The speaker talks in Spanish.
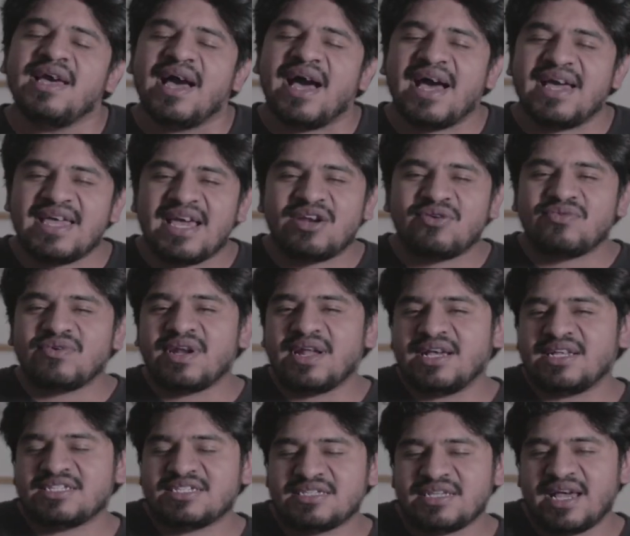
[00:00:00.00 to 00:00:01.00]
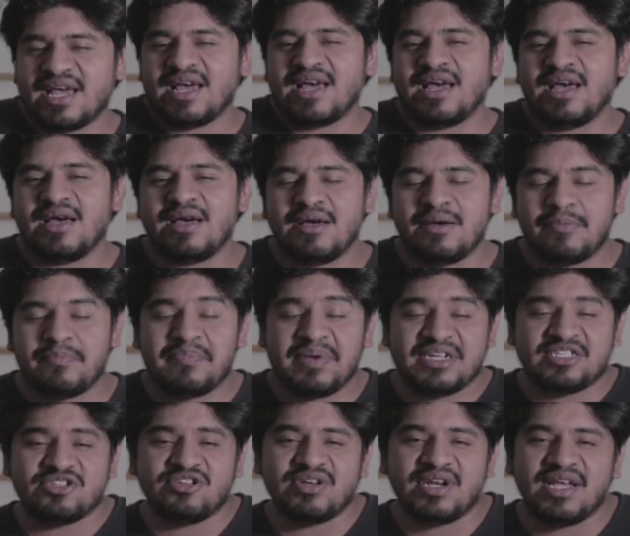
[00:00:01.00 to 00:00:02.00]
Hay algunas ah,
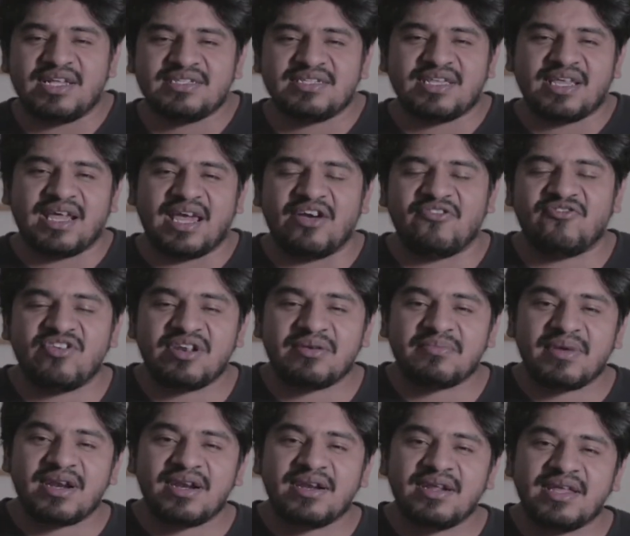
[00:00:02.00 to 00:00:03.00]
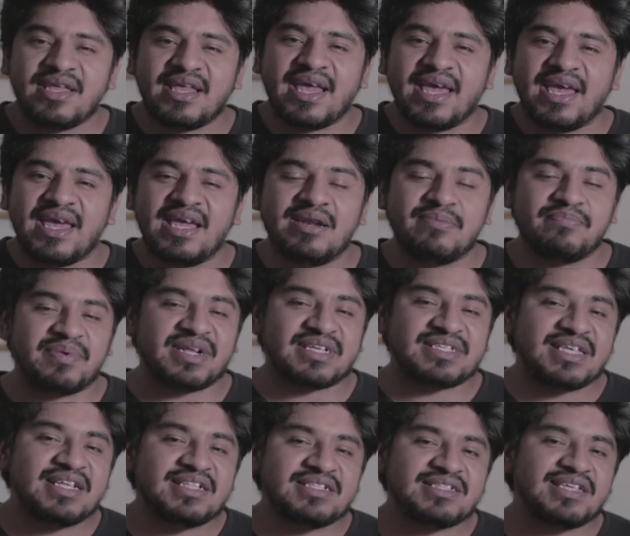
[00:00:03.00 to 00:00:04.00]
personas que afirman que el
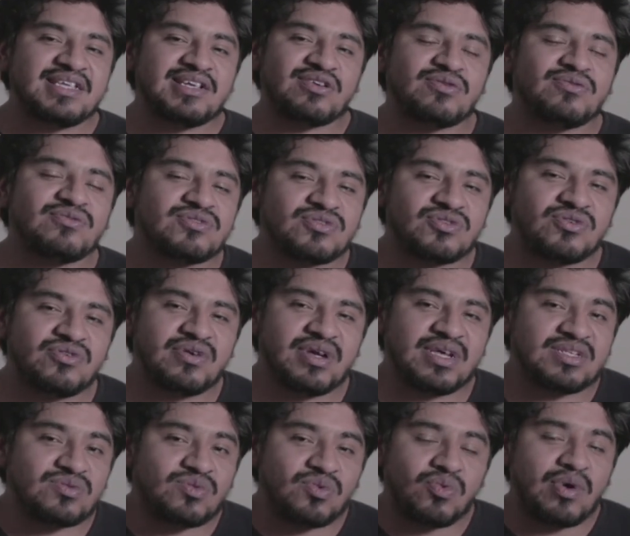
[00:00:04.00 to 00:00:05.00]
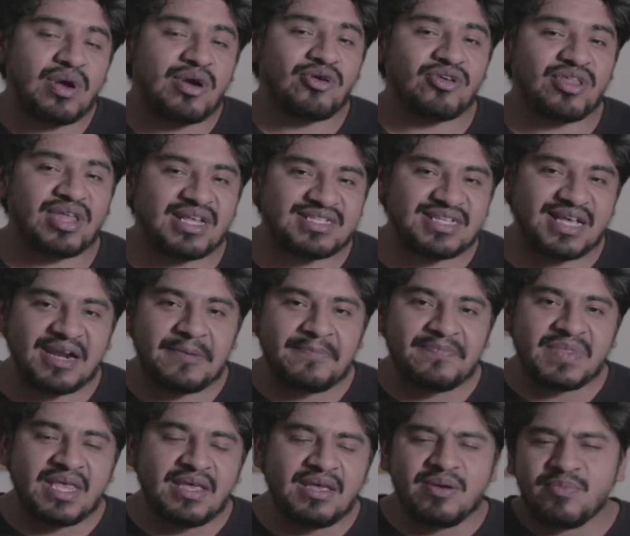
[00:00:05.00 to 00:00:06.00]
presente incluso es un juego de azar,